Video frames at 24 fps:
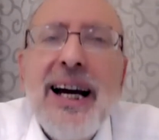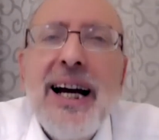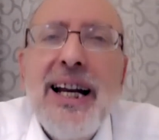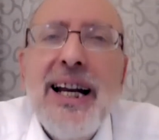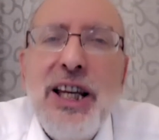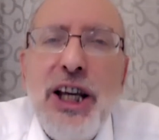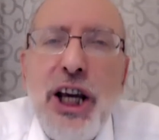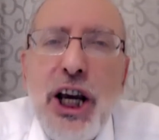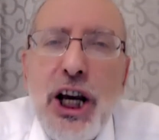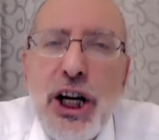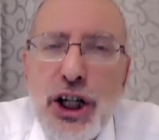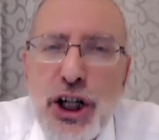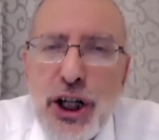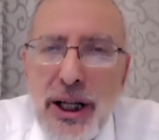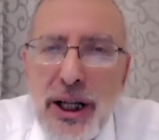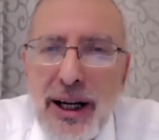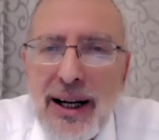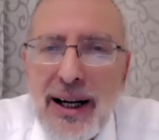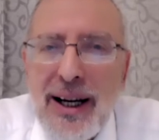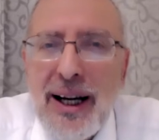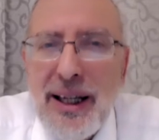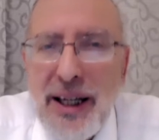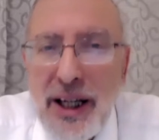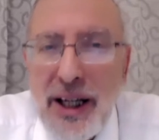
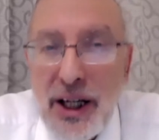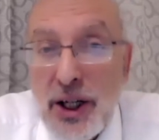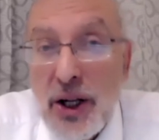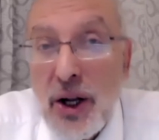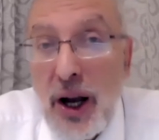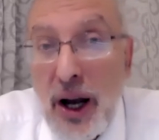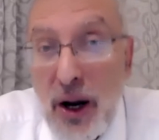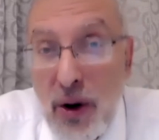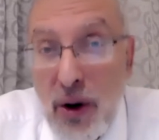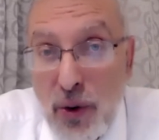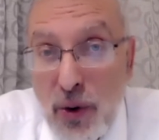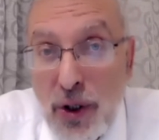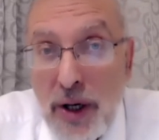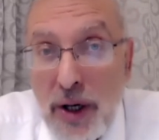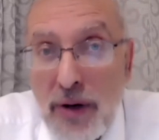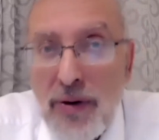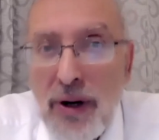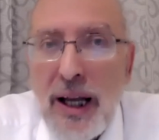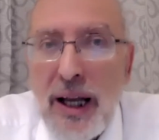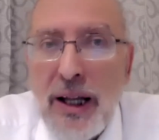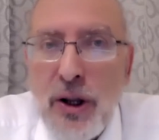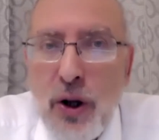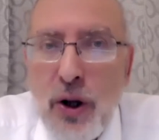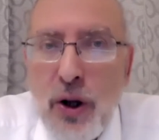Конечно, конечно, хорошие
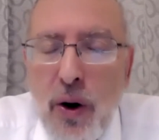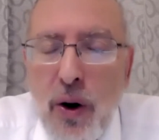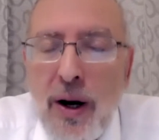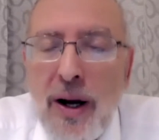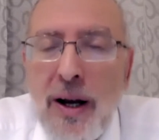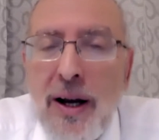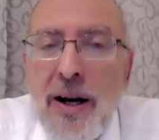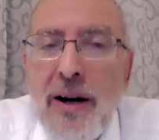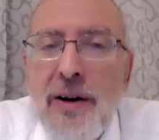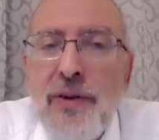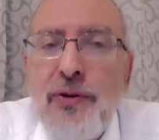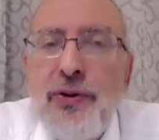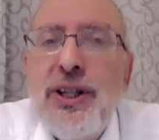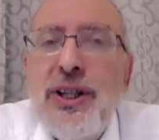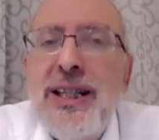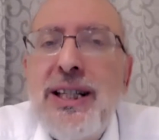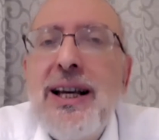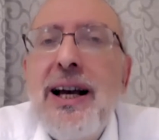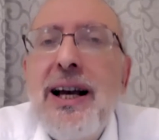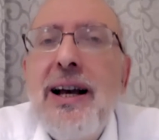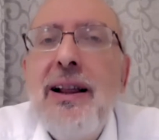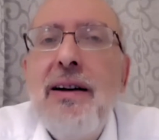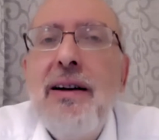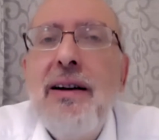евреи. Но в
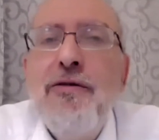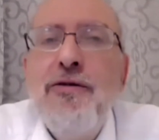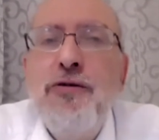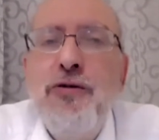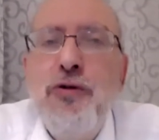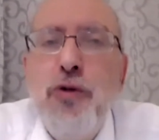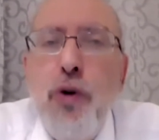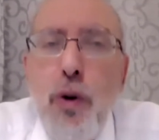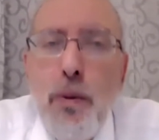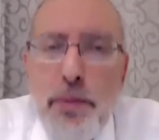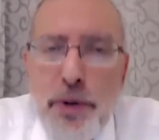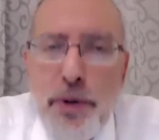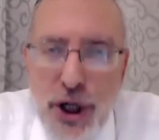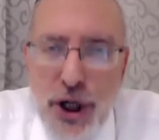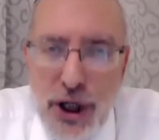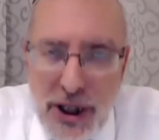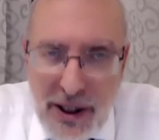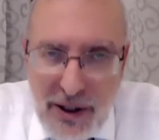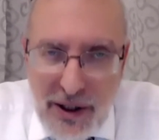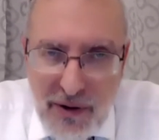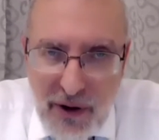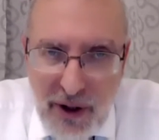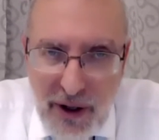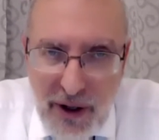целом в
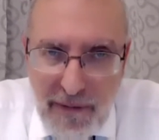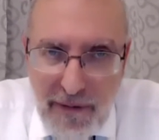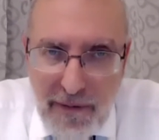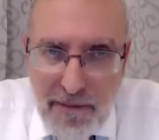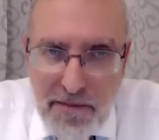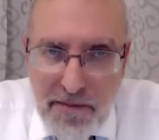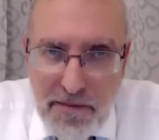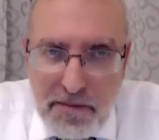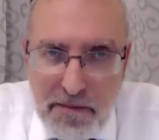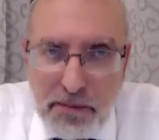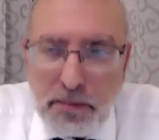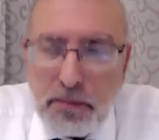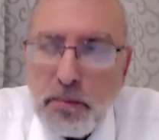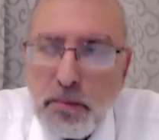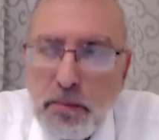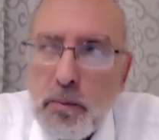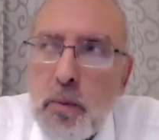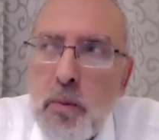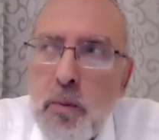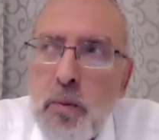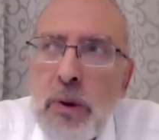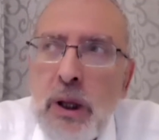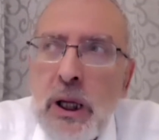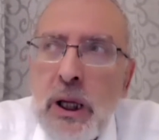обществе
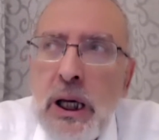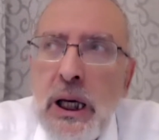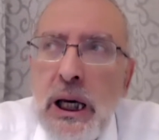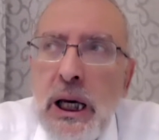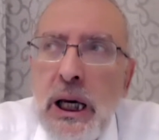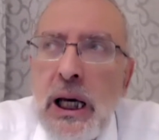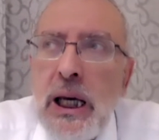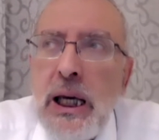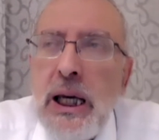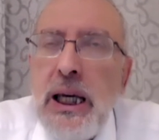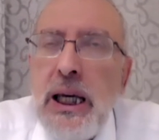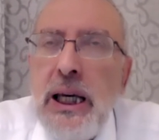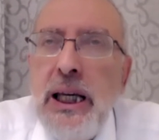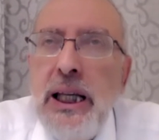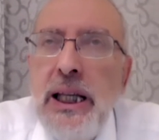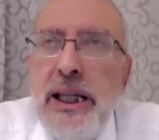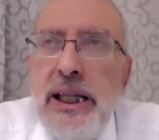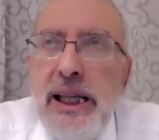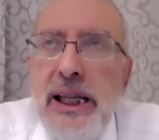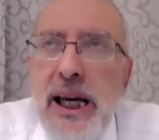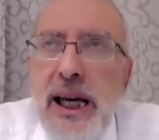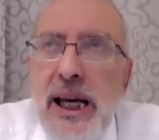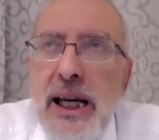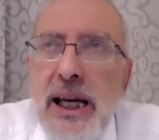
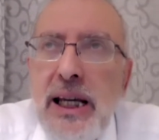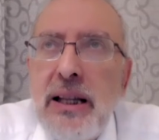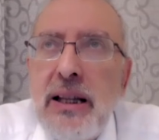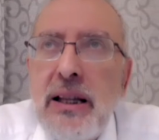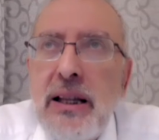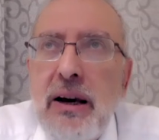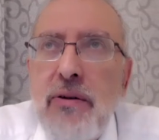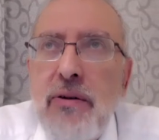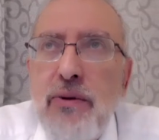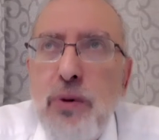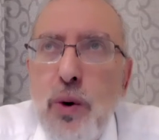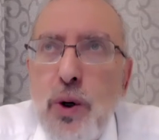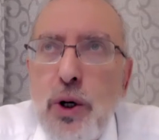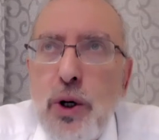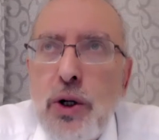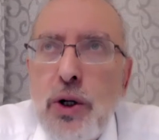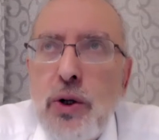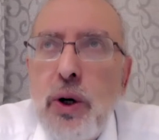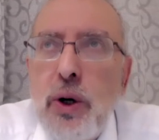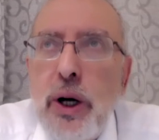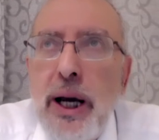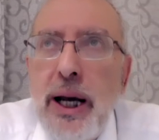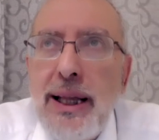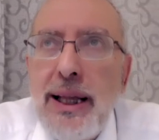идеи того,
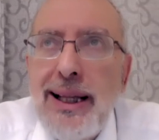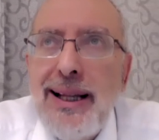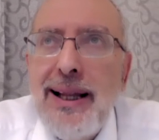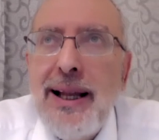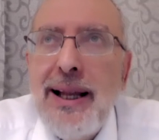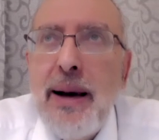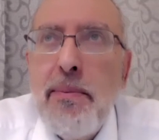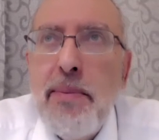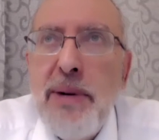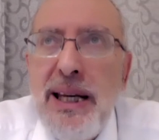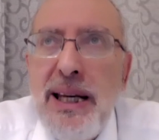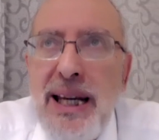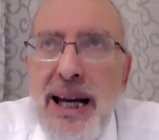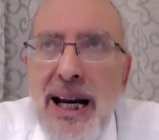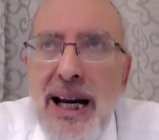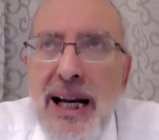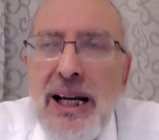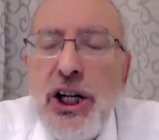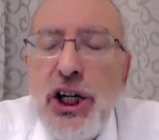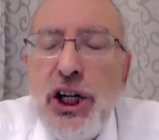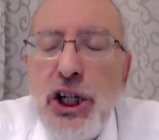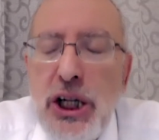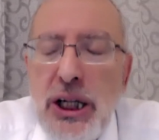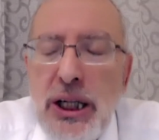что это на мне
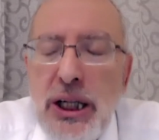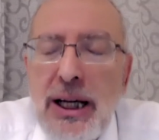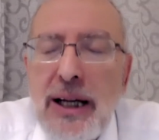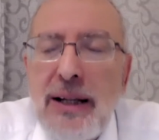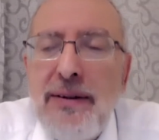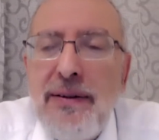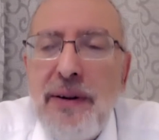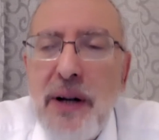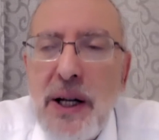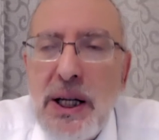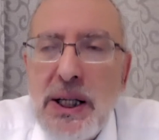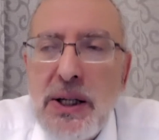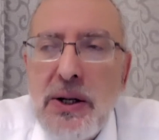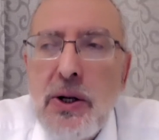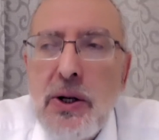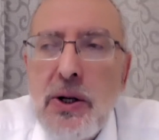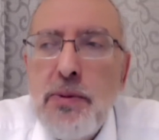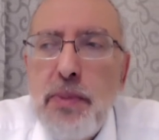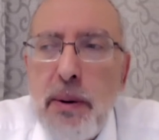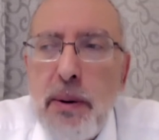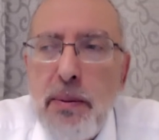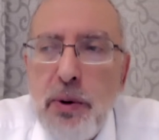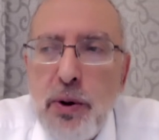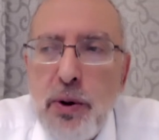лежит
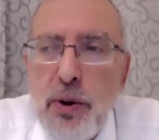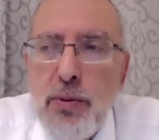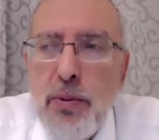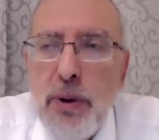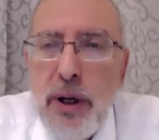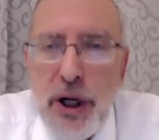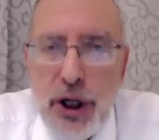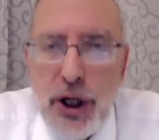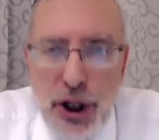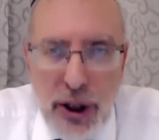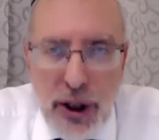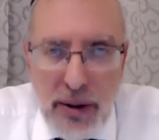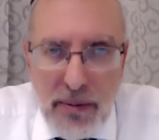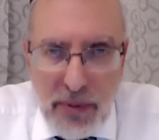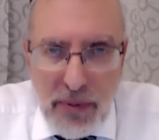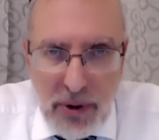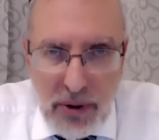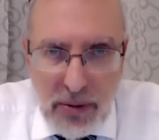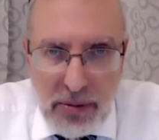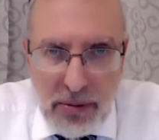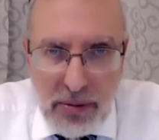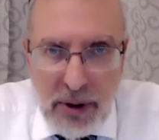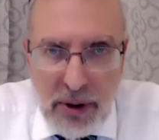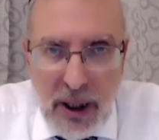ответственность помочь
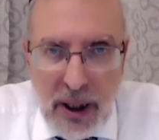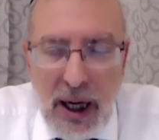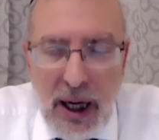ближнему,